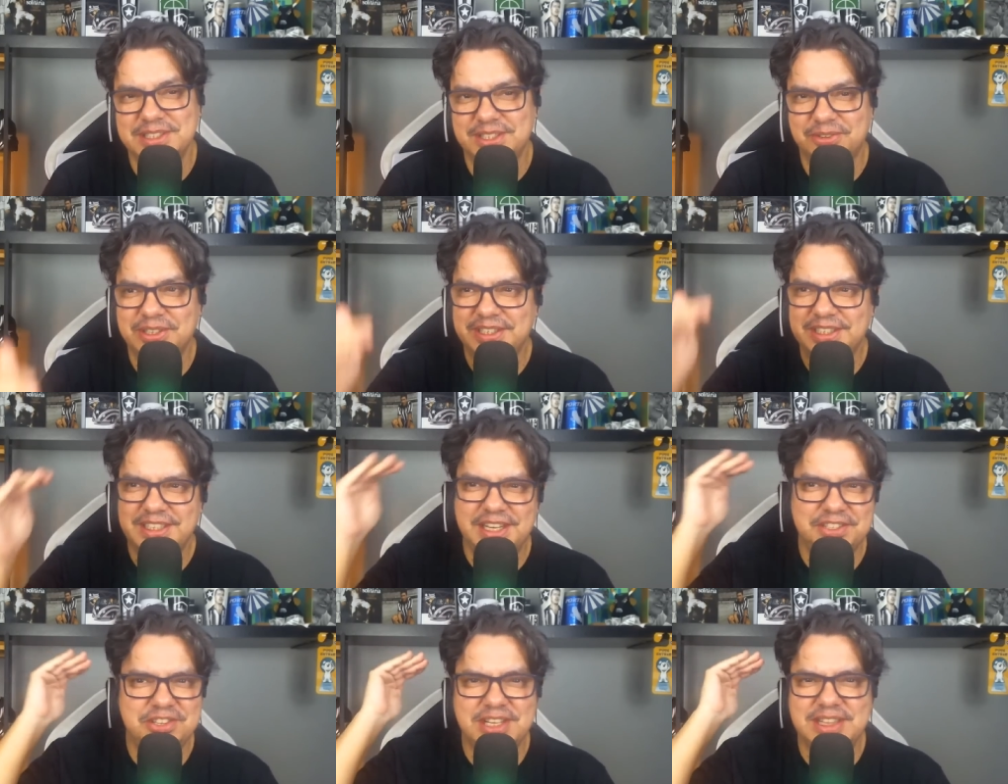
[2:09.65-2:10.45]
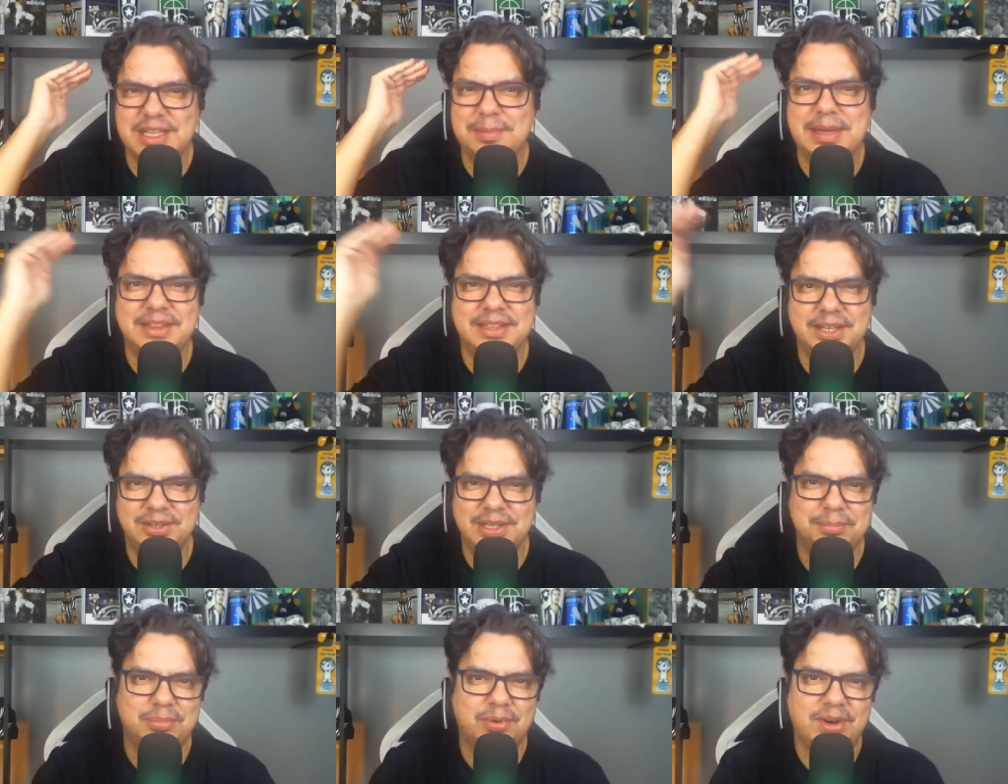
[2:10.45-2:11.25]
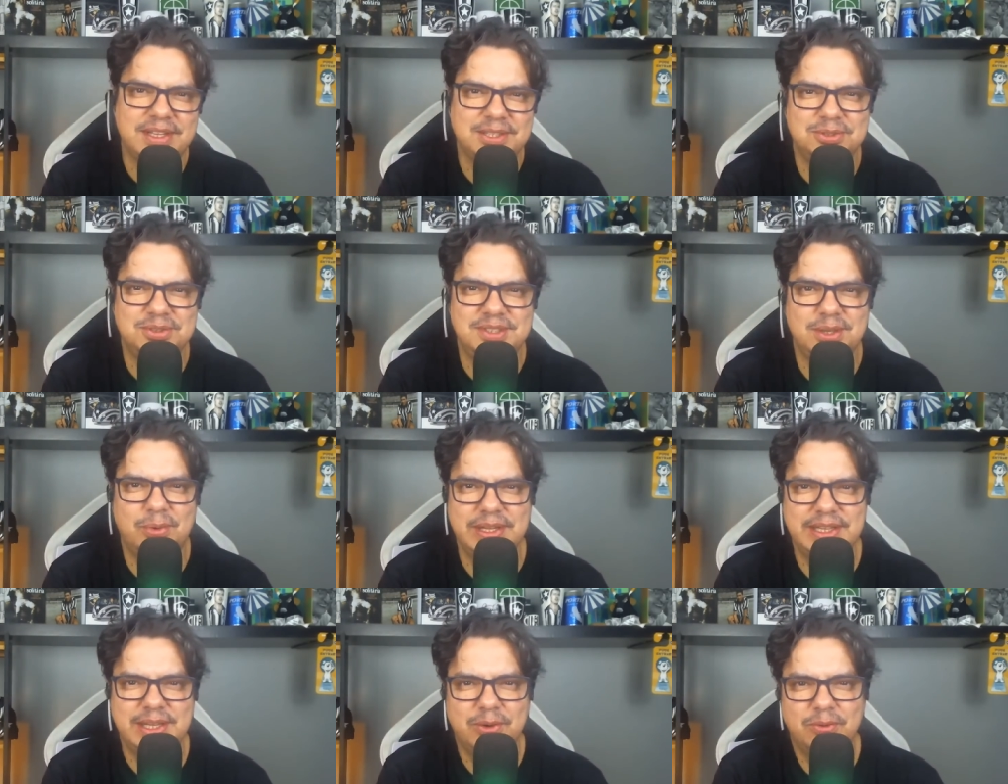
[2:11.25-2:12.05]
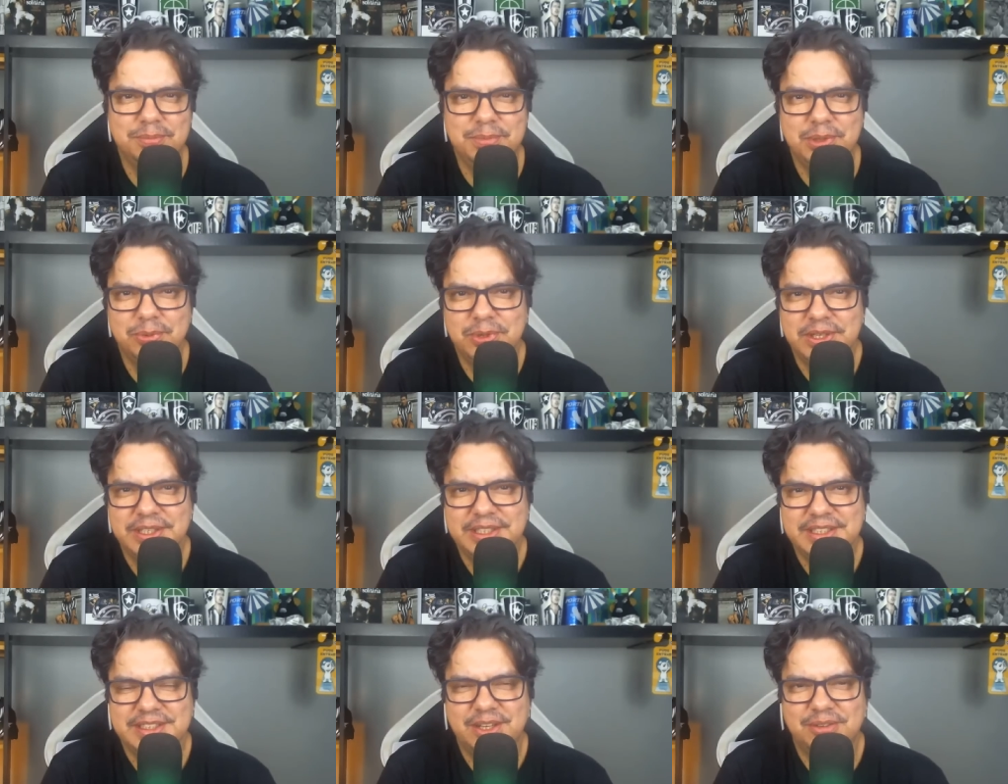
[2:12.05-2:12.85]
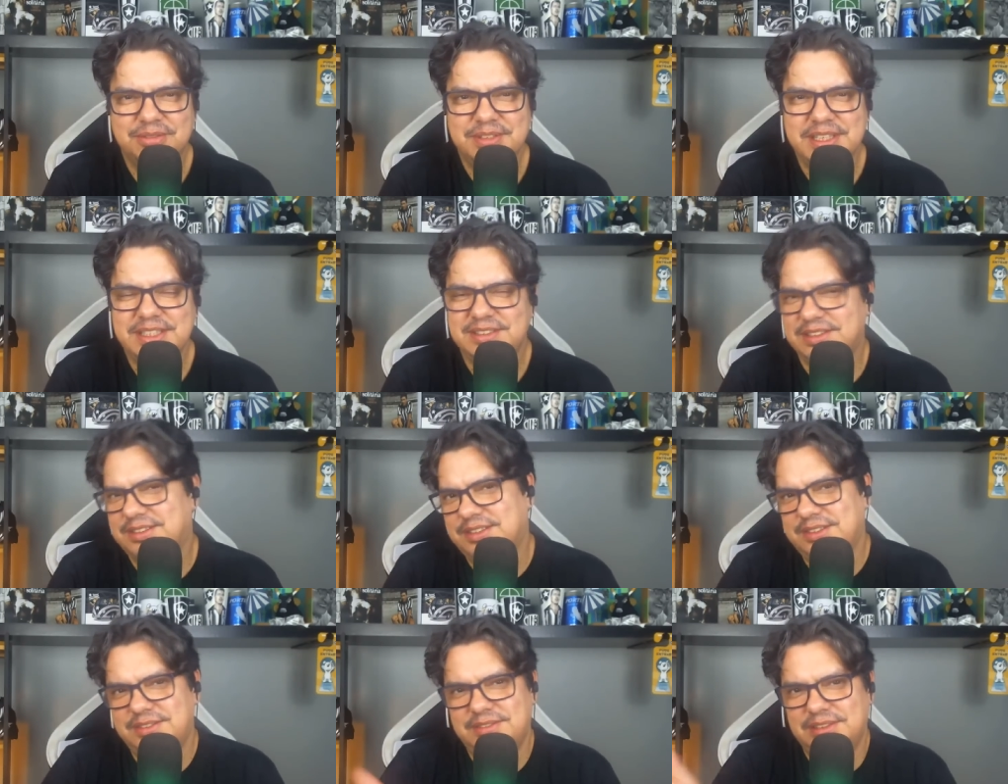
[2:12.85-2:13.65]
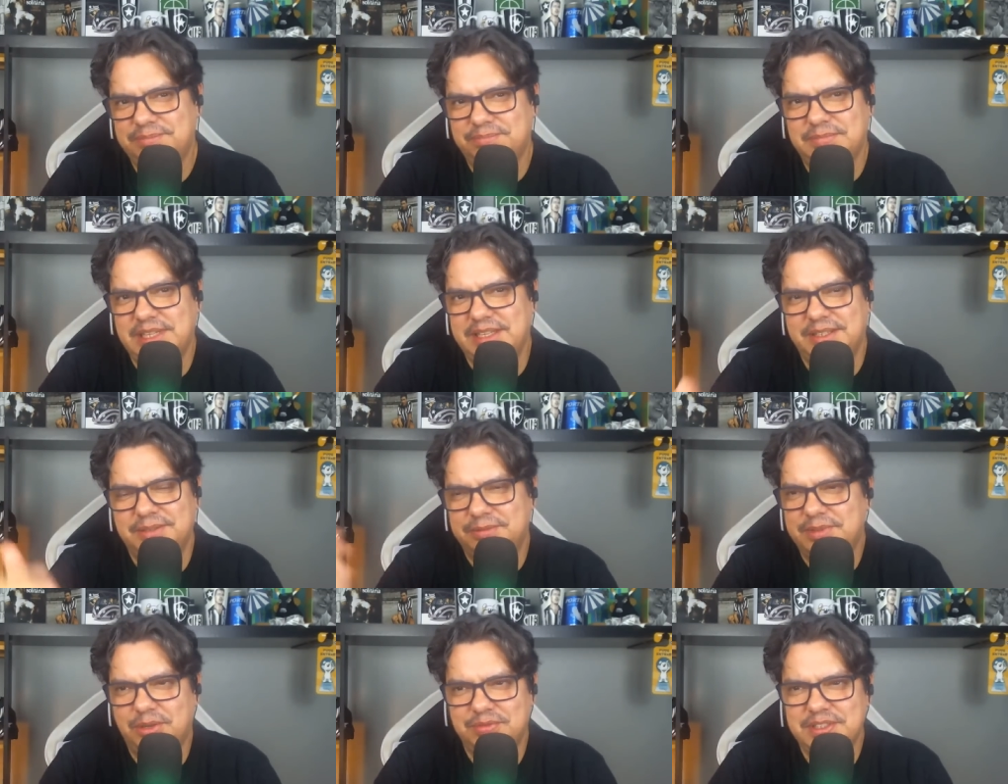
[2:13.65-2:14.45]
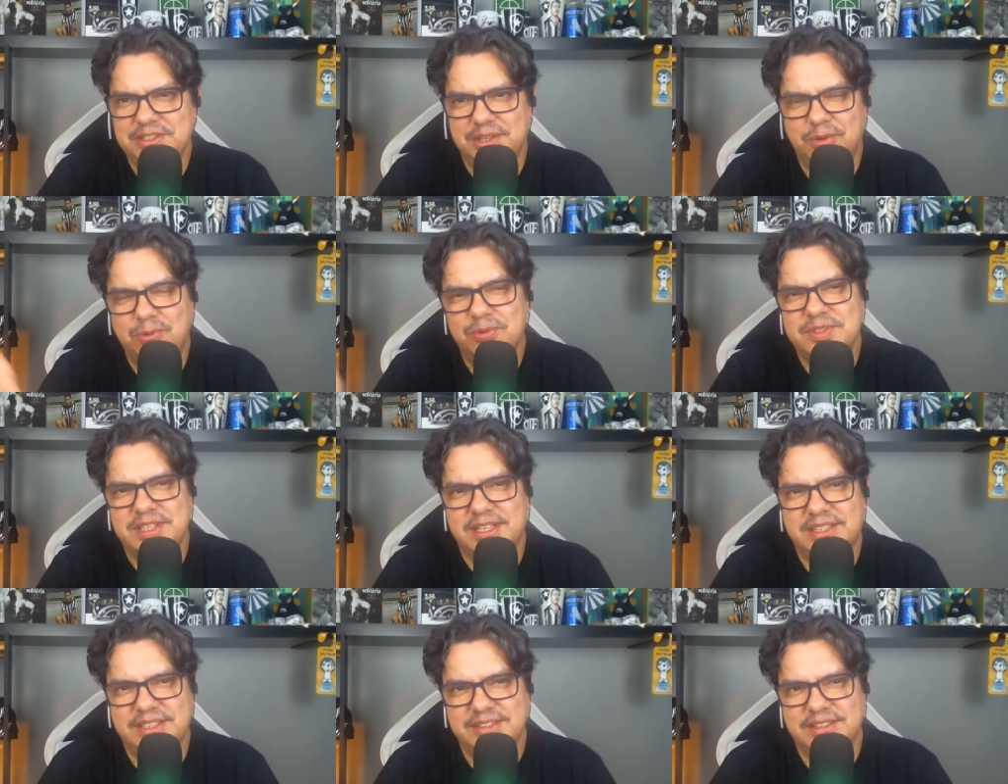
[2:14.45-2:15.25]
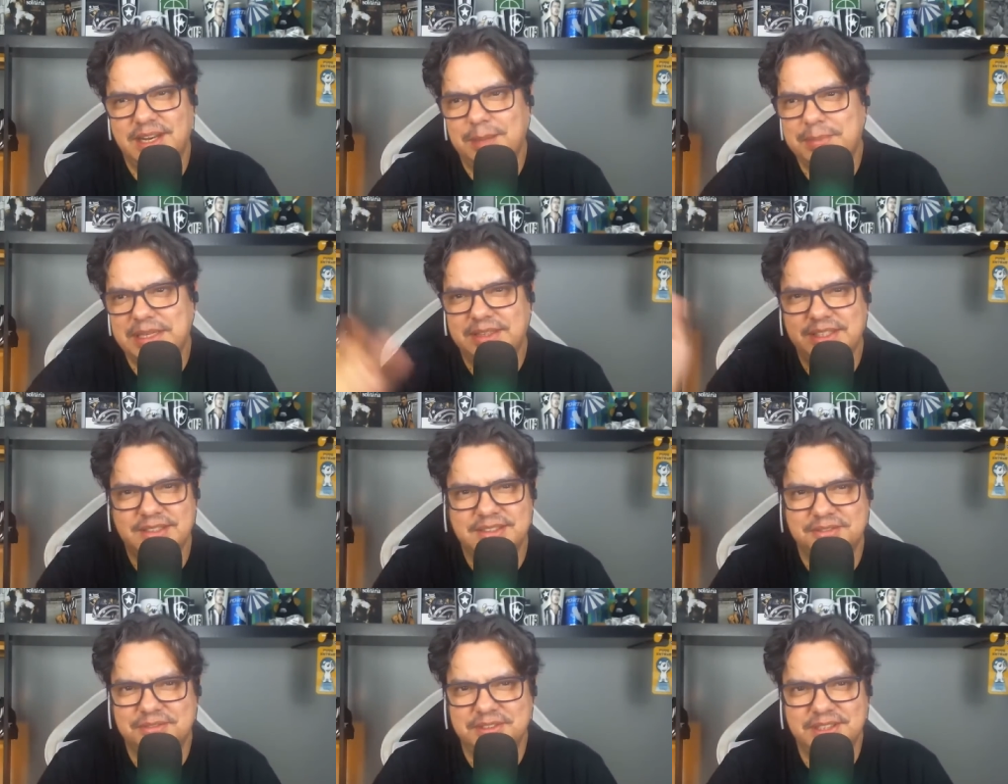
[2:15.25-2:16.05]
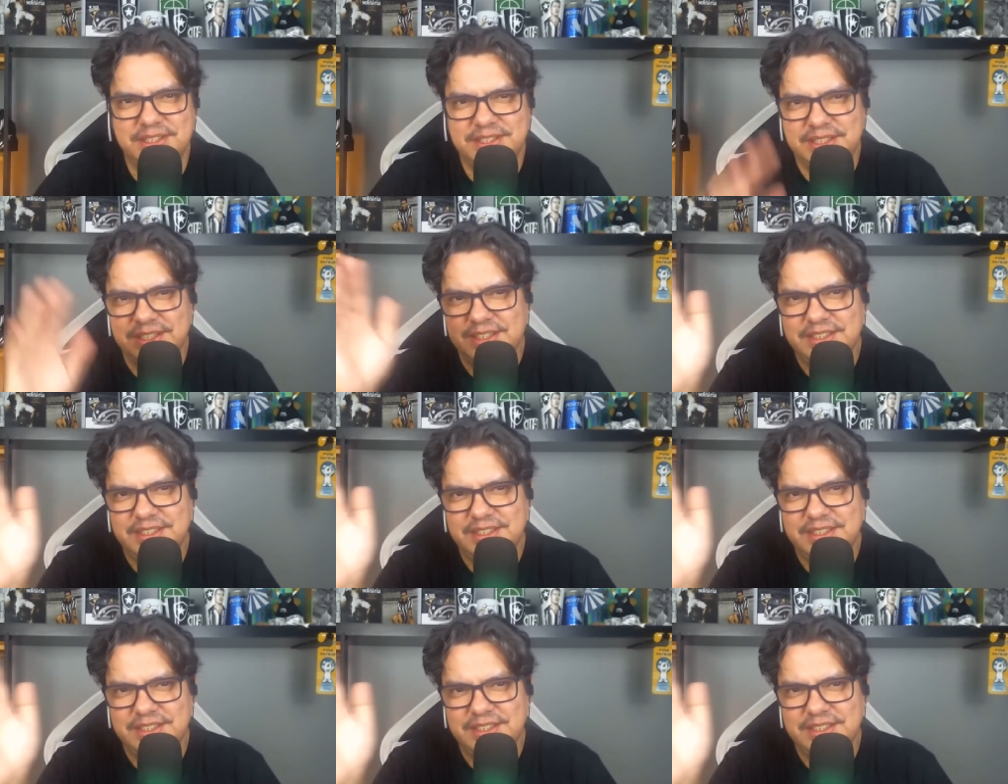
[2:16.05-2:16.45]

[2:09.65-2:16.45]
Então, a gente já está batendo na porta dos 51 mil, talvez, assim, é, talvez não, com certeza, lá para terça-feira,